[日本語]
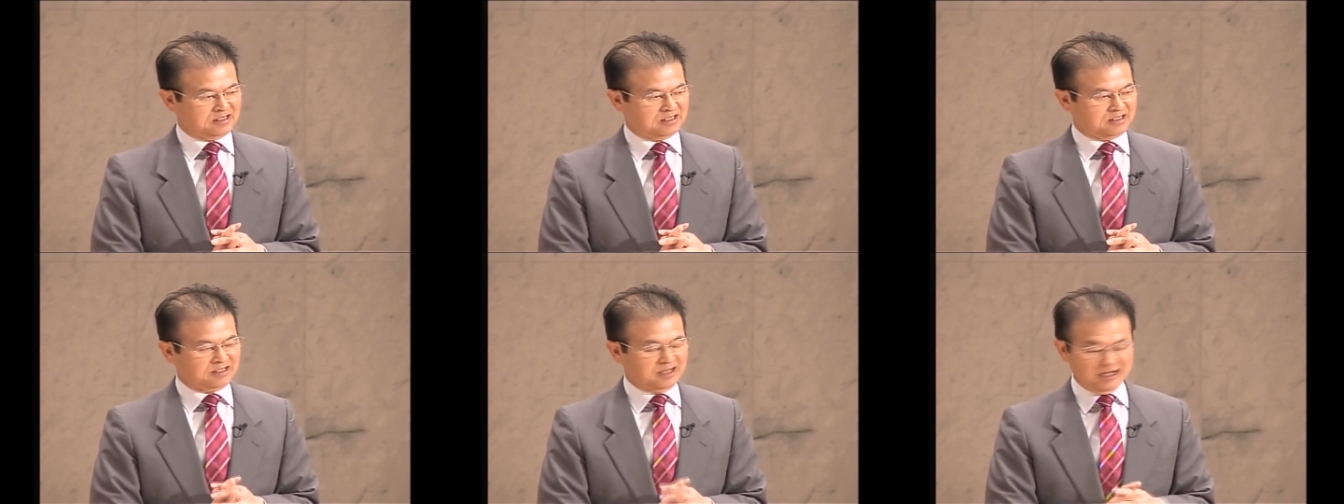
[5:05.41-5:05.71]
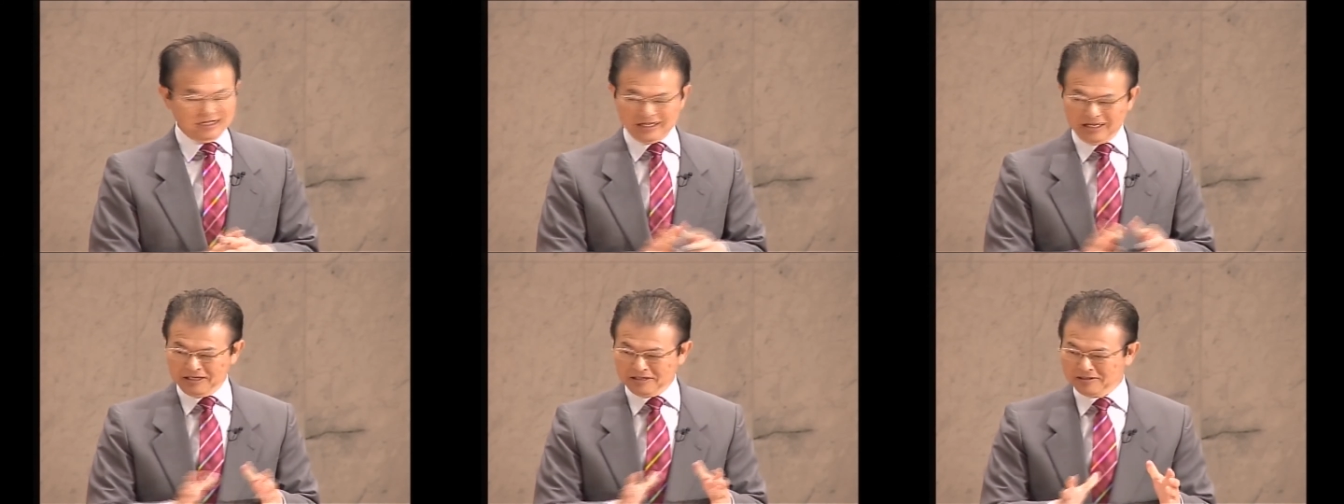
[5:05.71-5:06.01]

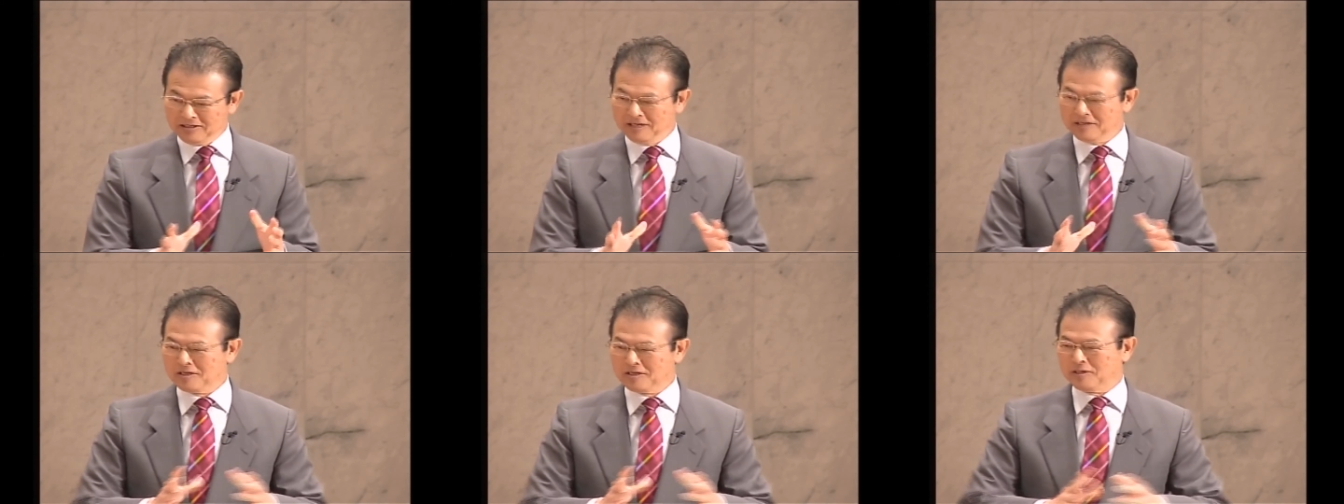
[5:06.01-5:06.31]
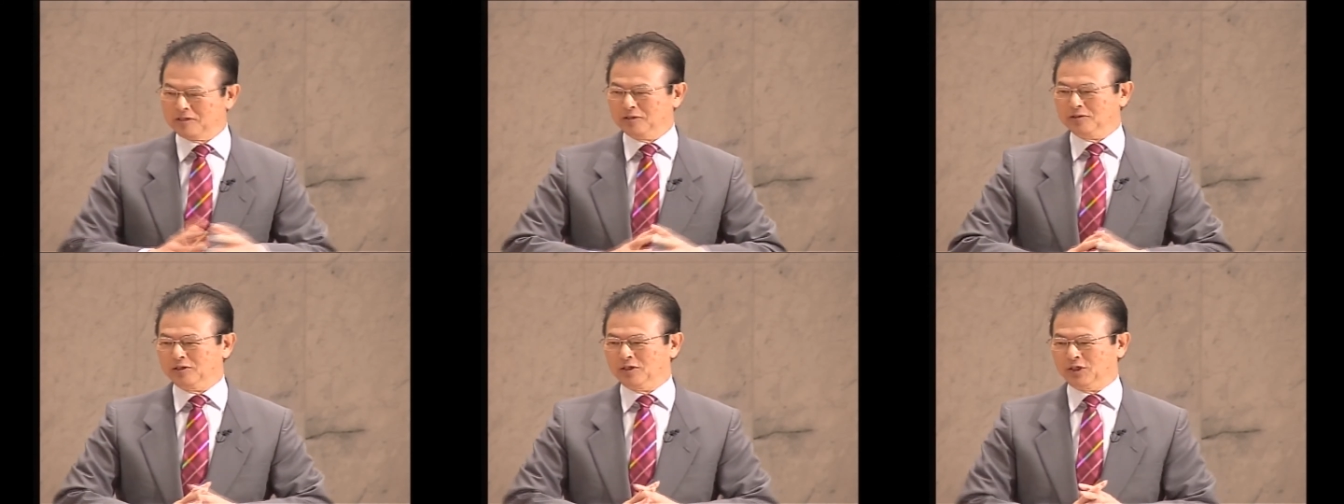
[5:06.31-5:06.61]
何回ぐらい出
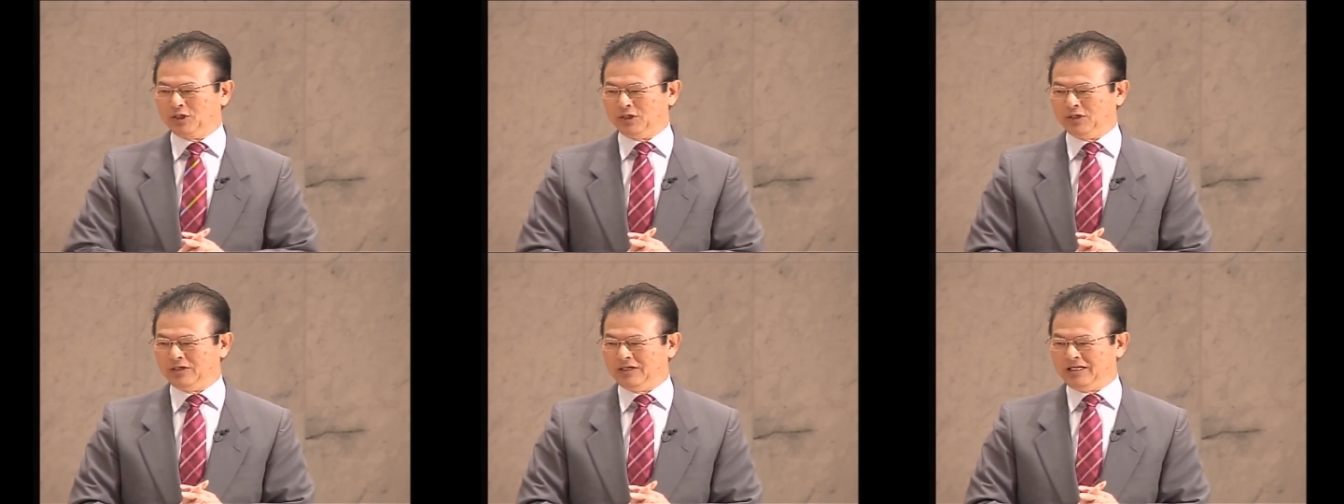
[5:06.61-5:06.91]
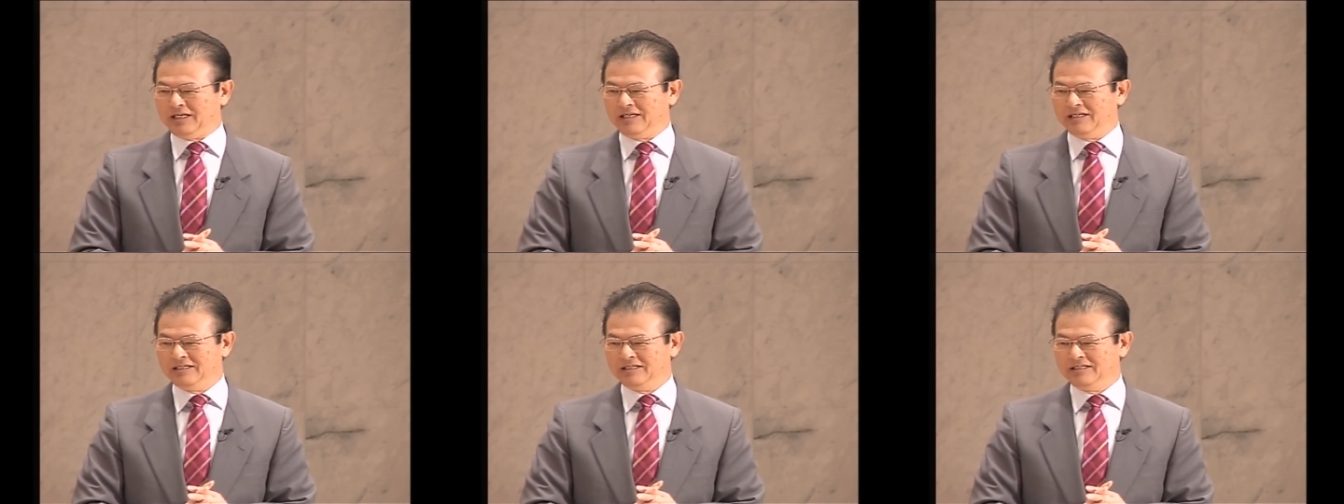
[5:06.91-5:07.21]
てるでしょう
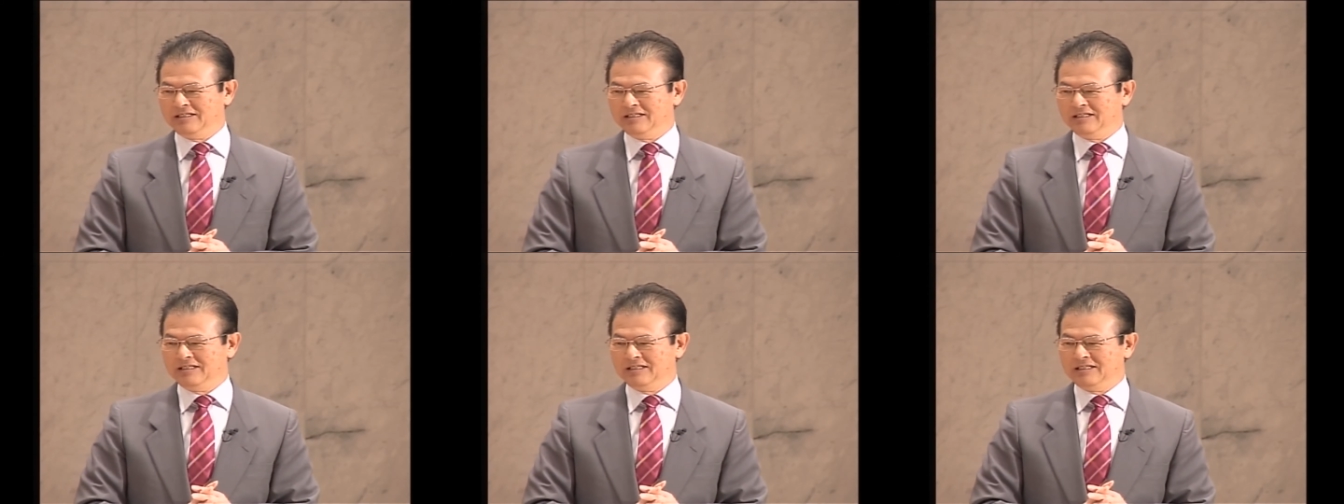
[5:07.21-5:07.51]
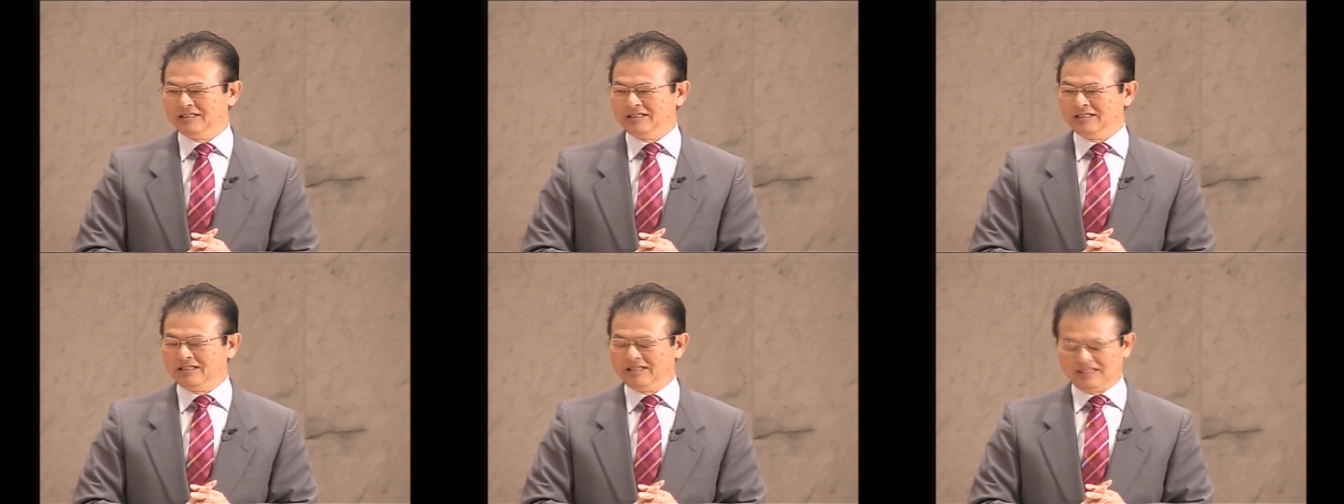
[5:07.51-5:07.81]
か
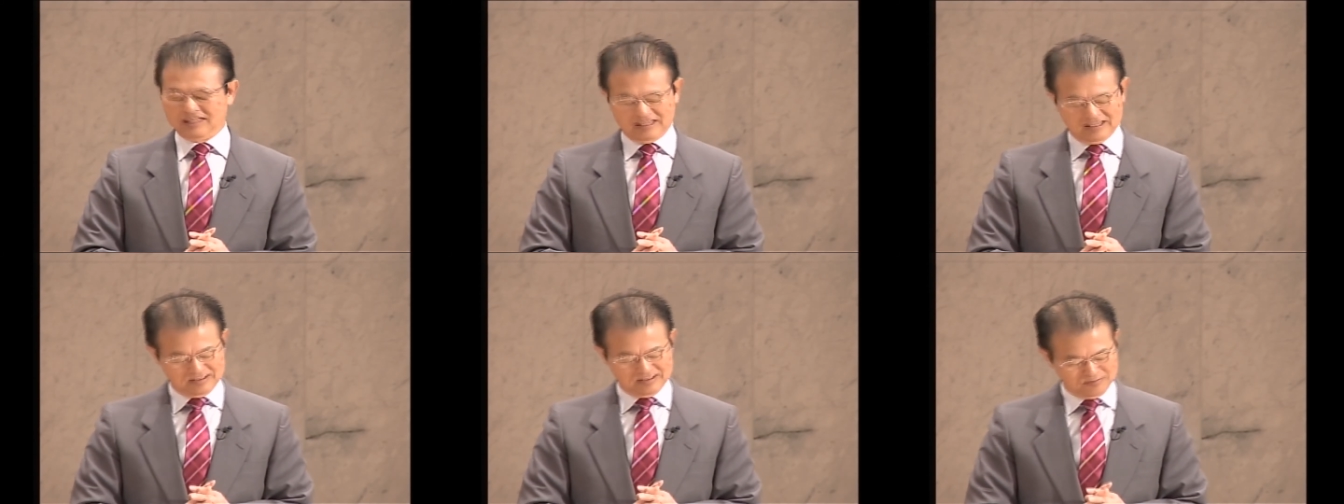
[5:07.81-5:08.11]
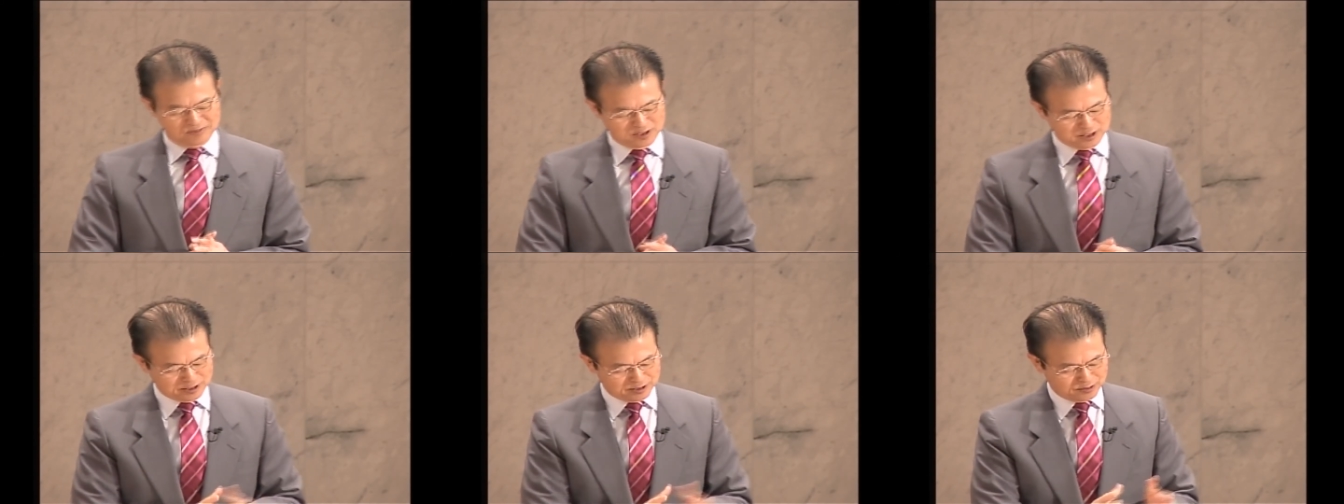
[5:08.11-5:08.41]

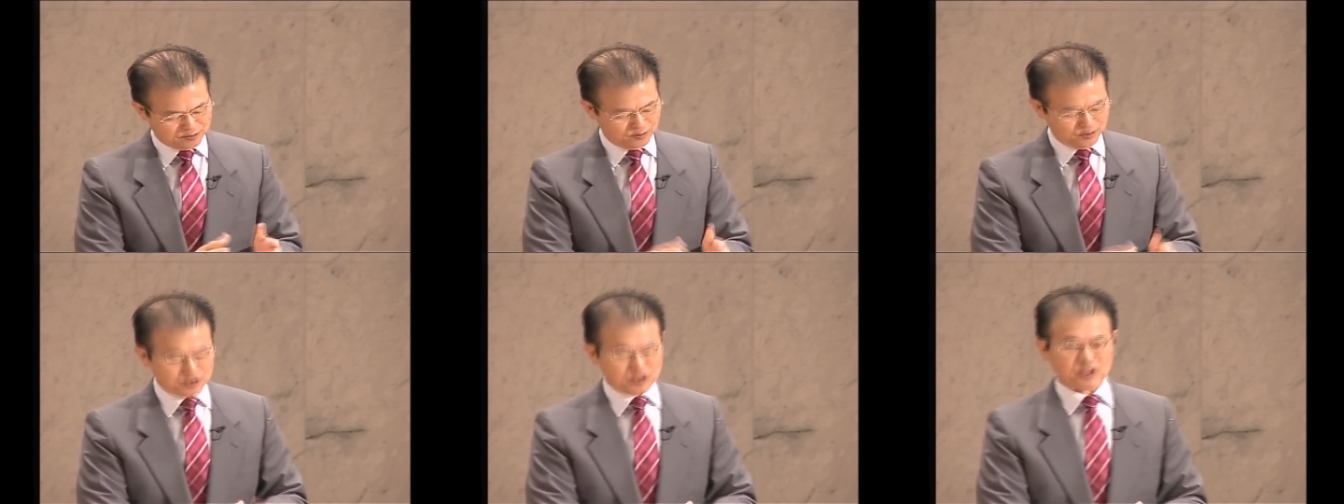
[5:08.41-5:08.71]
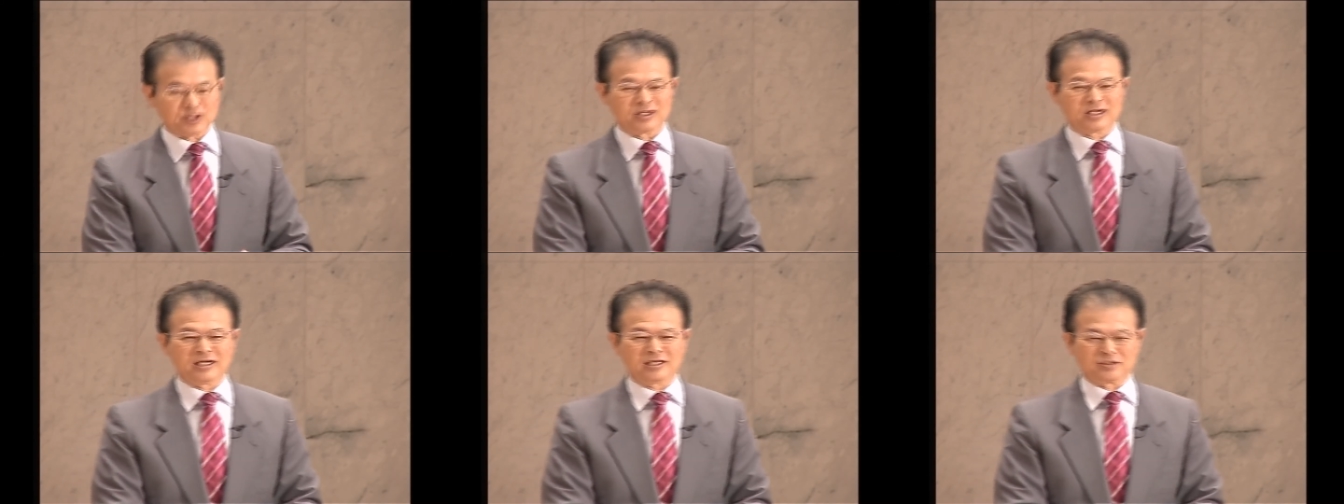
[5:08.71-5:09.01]
皆さんとご一緒
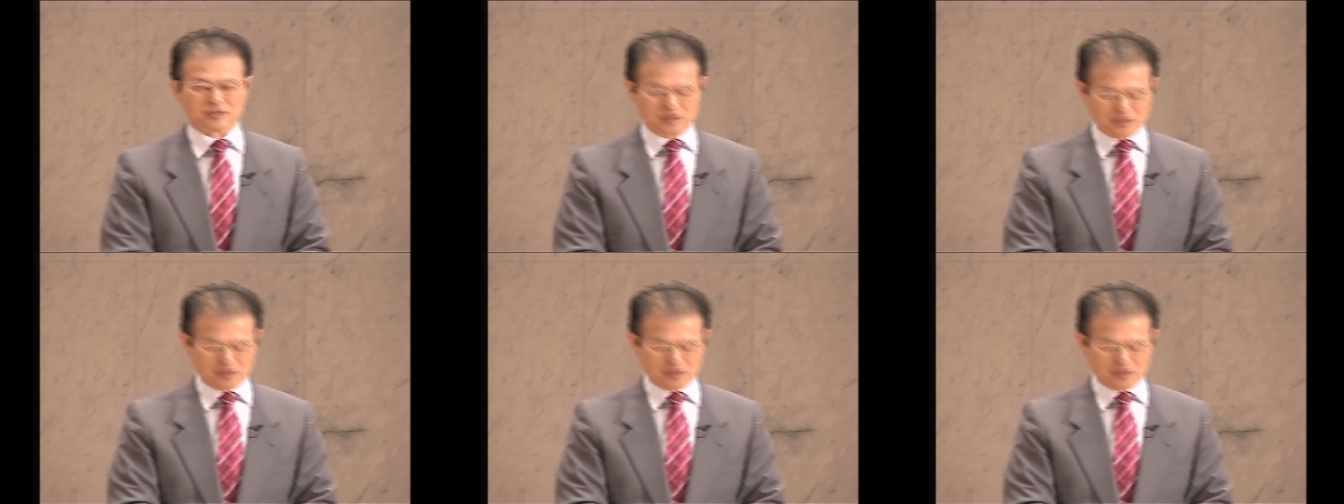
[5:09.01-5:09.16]
に数